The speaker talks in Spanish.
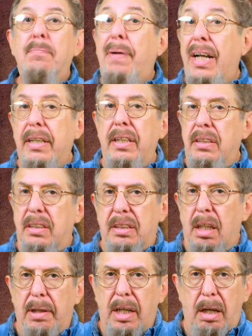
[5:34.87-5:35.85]
para
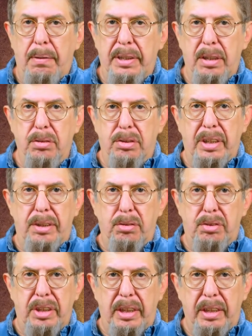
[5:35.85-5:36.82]
quienes trabajaban en los
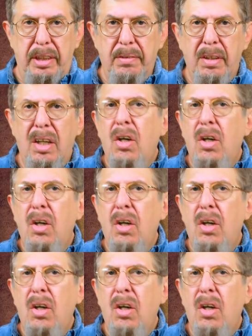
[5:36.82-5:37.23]
rayos N.